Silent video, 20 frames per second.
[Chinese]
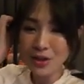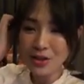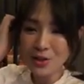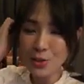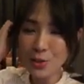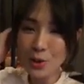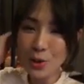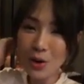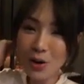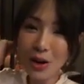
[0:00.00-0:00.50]

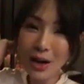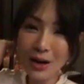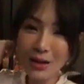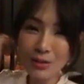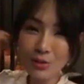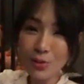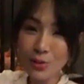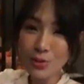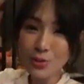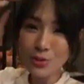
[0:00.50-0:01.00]
结果后
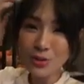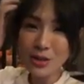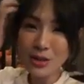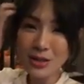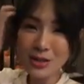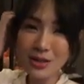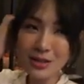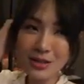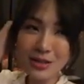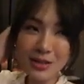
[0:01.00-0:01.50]
来就
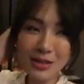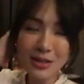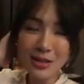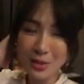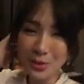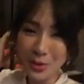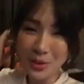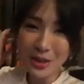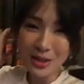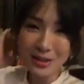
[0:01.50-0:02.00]
是
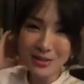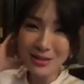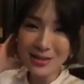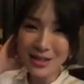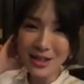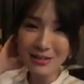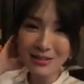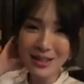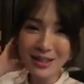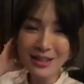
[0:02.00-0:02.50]
因为
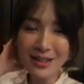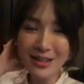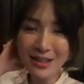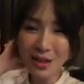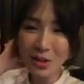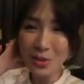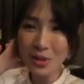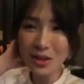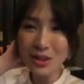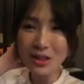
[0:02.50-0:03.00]
上天听
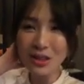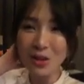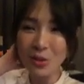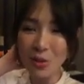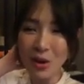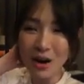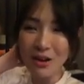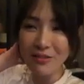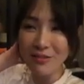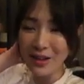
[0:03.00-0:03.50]
到我的渴
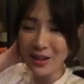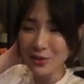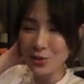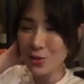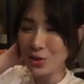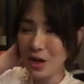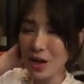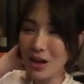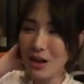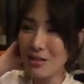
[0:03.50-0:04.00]
望，反正
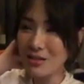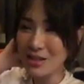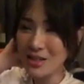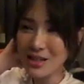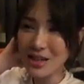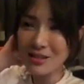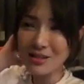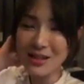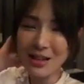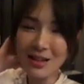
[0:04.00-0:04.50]
就刚好这
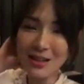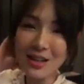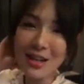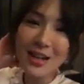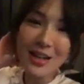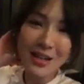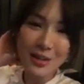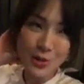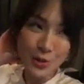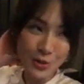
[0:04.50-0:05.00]
厂商
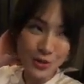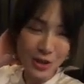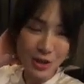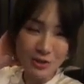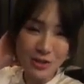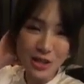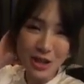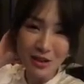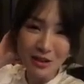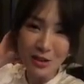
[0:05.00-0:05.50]
就找
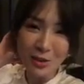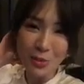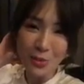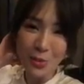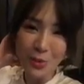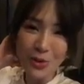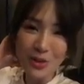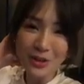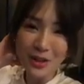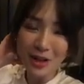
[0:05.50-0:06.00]
上了
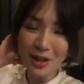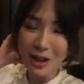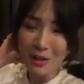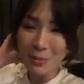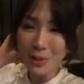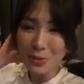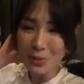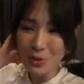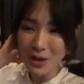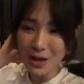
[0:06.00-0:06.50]
我。然后他
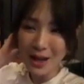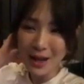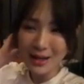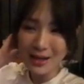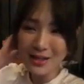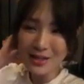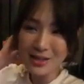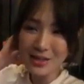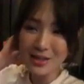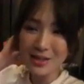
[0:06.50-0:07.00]
们原来
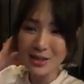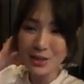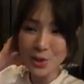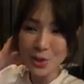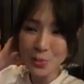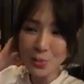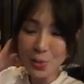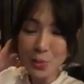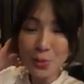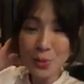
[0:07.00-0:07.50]
一直也
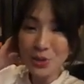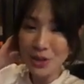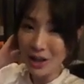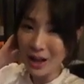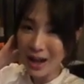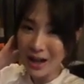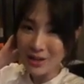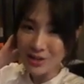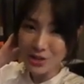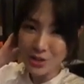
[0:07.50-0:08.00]
都默默的
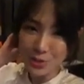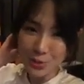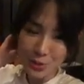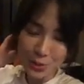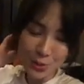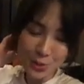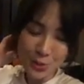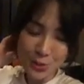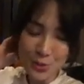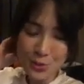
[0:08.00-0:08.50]
爱着我，
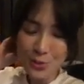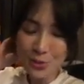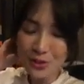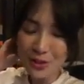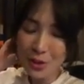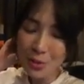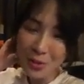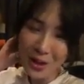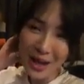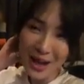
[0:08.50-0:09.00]
我就说
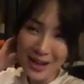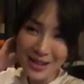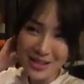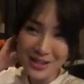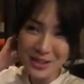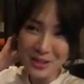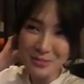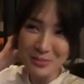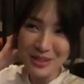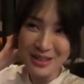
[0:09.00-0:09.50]
那我也爱
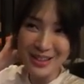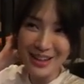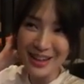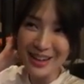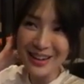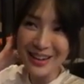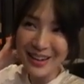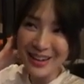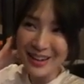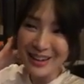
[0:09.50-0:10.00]
着你们
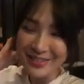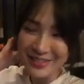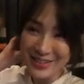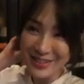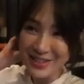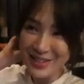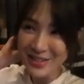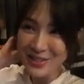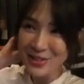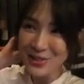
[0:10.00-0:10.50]
呐，
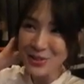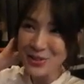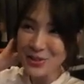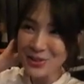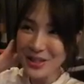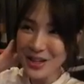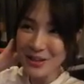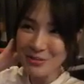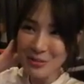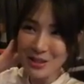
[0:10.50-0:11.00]
反正就是
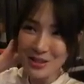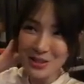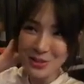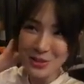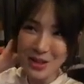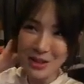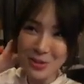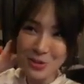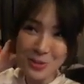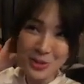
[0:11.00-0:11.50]
他们的牛
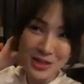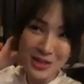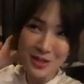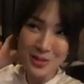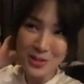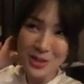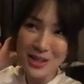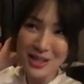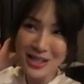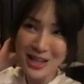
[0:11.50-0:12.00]
仔裤，我今天
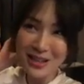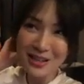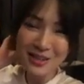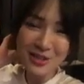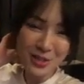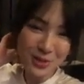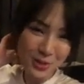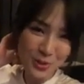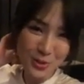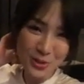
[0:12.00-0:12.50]
穿一下。二
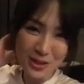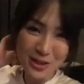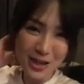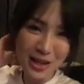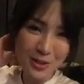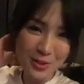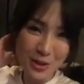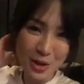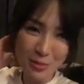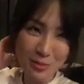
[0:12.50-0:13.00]
十我真
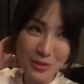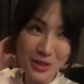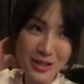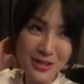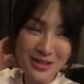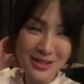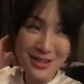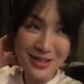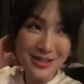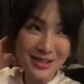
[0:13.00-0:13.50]
感觉到不
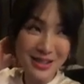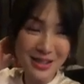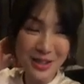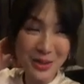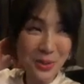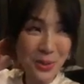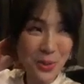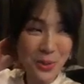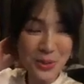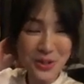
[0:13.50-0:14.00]
可思议，
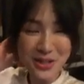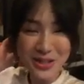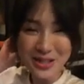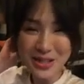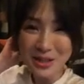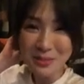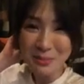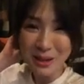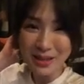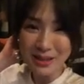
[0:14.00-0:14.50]
因为我之
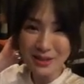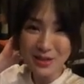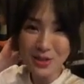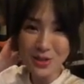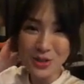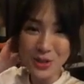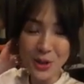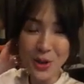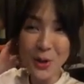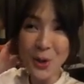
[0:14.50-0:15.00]
前买的
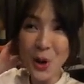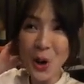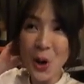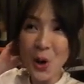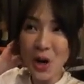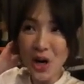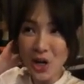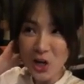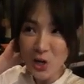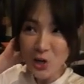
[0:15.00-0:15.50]
时候
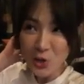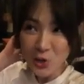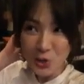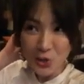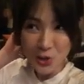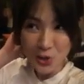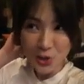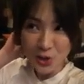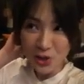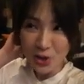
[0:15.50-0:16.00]
二
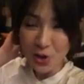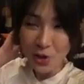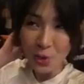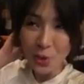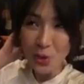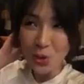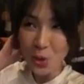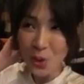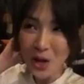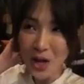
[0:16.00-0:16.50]
十六，
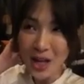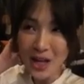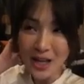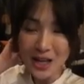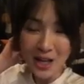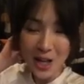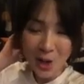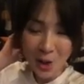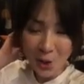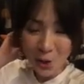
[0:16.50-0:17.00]
我都还
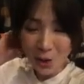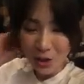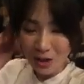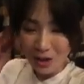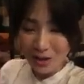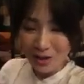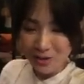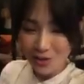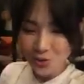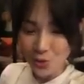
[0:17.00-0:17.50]
要
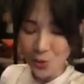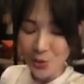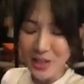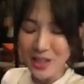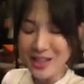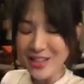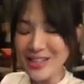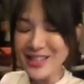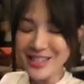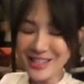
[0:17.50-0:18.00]
有一
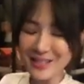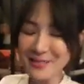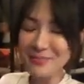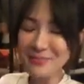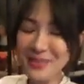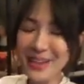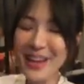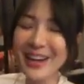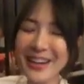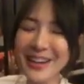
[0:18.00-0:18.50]
点紧，
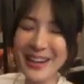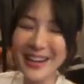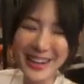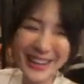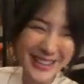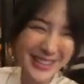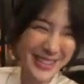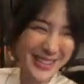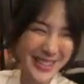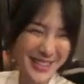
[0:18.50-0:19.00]

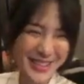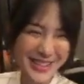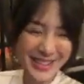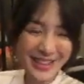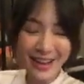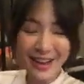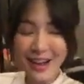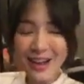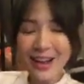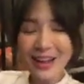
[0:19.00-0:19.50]

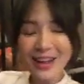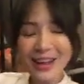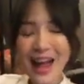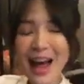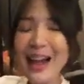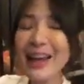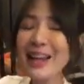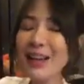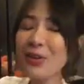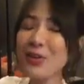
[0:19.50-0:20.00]

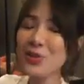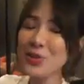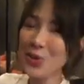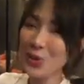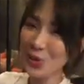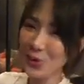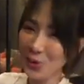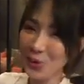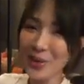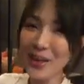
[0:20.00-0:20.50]
拉链有时
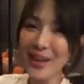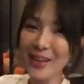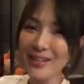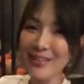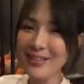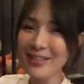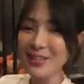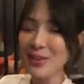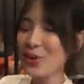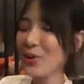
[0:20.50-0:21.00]
候有一
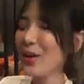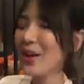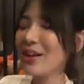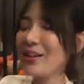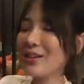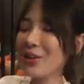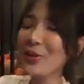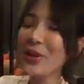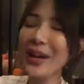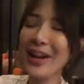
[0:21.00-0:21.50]
点、有
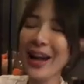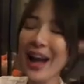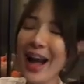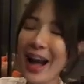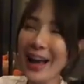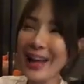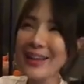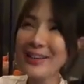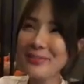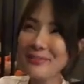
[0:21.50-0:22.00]
点、有点
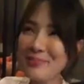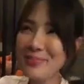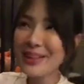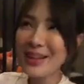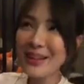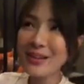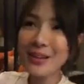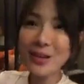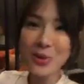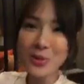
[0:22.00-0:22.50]
开，
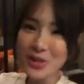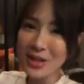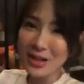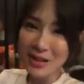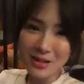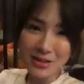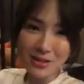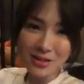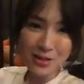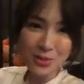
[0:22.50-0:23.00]
但我现
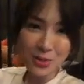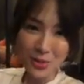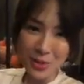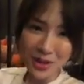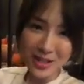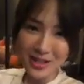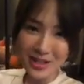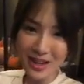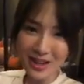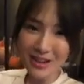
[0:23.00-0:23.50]
在二十五，
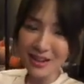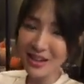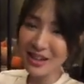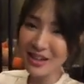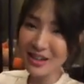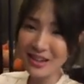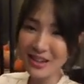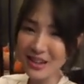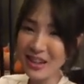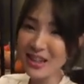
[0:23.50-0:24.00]
跟你讲
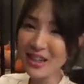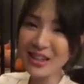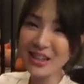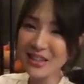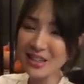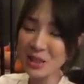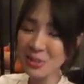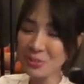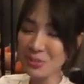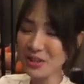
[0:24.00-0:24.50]
合
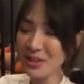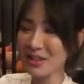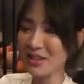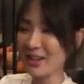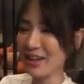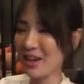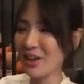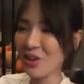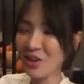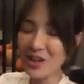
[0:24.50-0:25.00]
合的不得
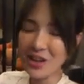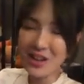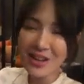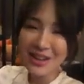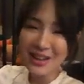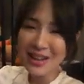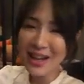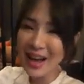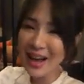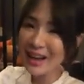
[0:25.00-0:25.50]
了，
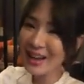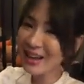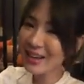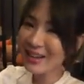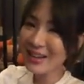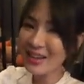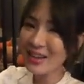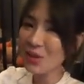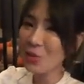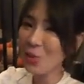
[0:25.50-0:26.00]
拉
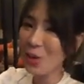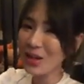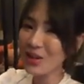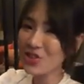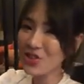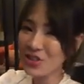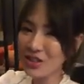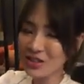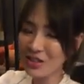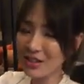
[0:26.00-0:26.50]
链可以
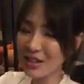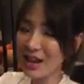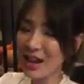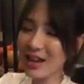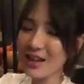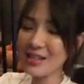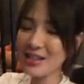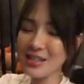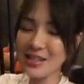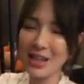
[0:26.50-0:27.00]
完整的
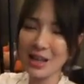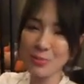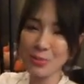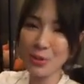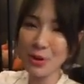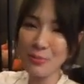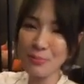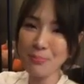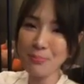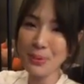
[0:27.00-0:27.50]
拉起来，不
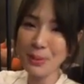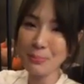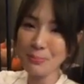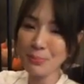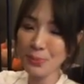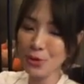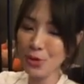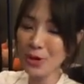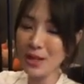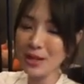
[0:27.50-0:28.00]
会变，
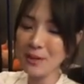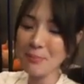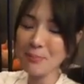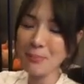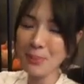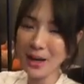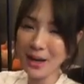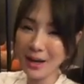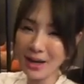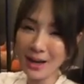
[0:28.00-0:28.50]
不会这样
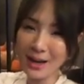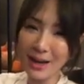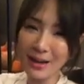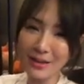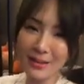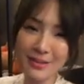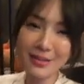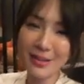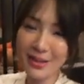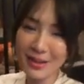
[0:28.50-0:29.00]
啪开，